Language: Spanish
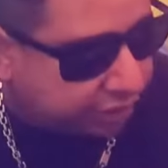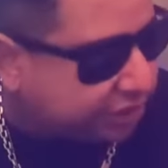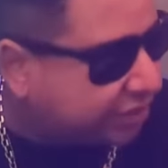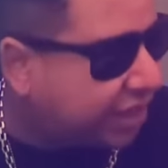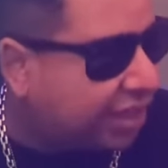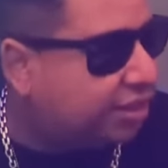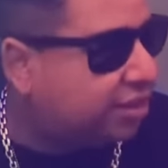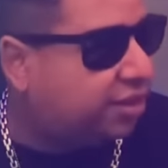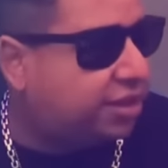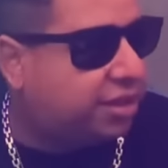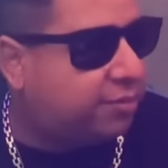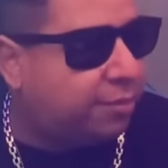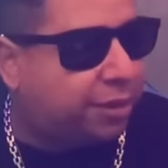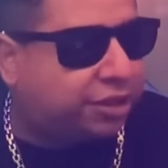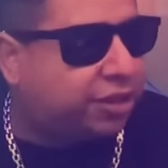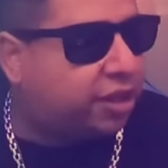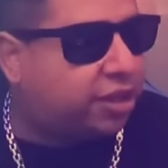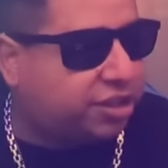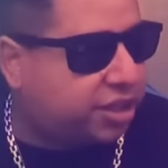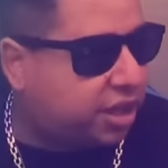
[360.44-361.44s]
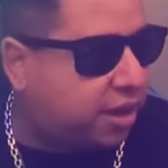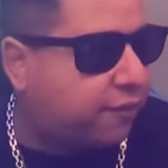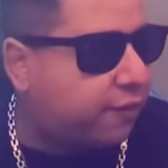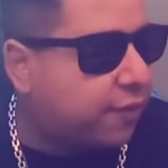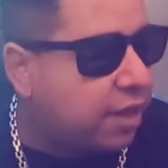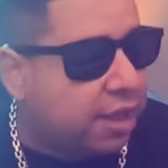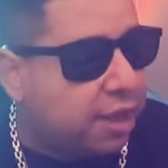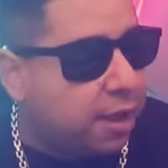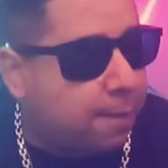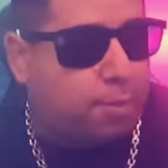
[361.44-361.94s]
Santi, Masterchef,
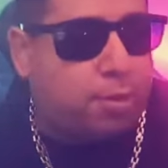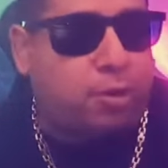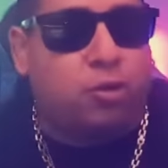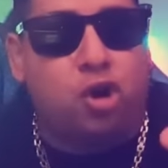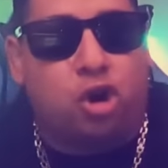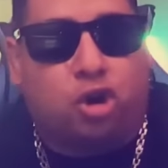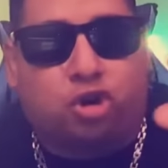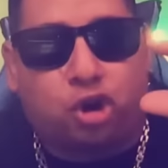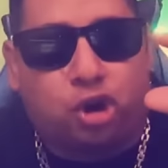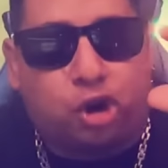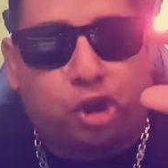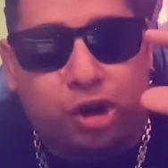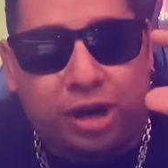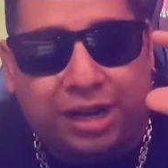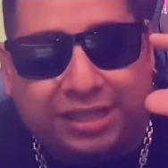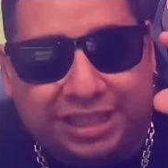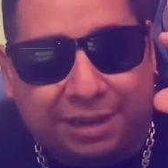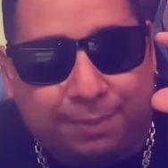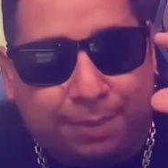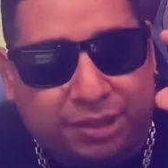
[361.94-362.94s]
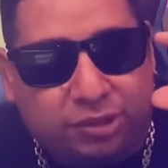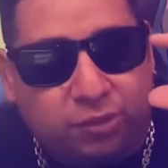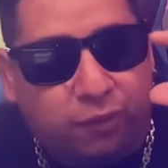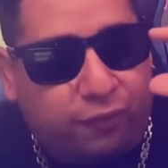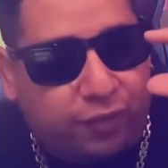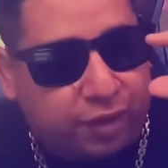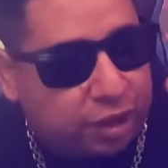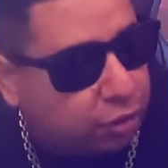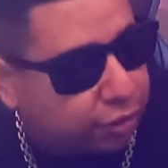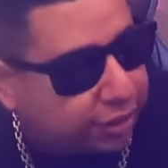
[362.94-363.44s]
porque unos cordones así parece un
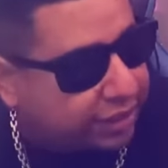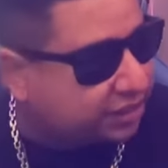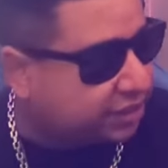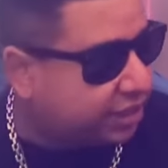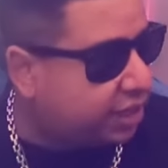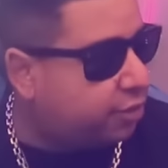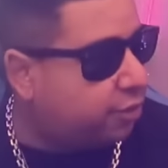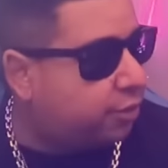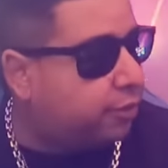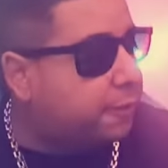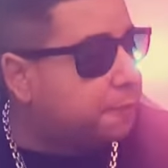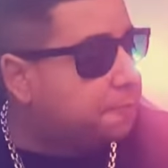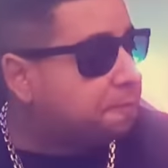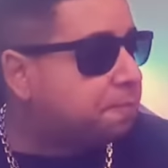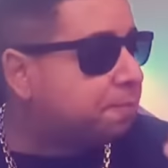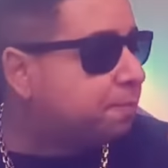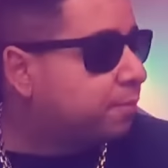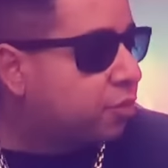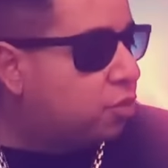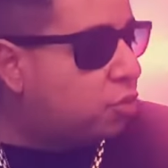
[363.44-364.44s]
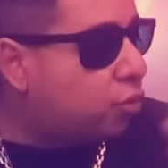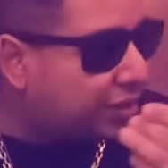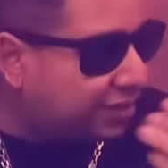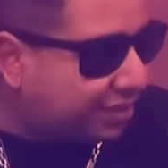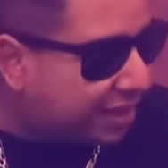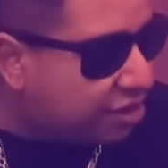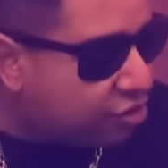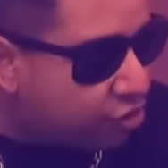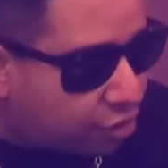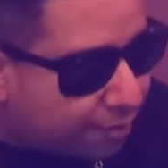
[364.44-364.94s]
fideo casero. Lo
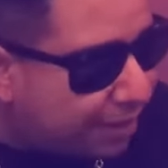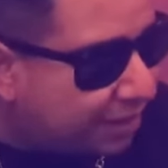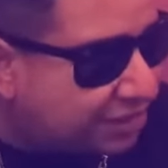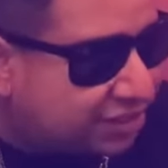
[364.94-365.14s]
ata normal,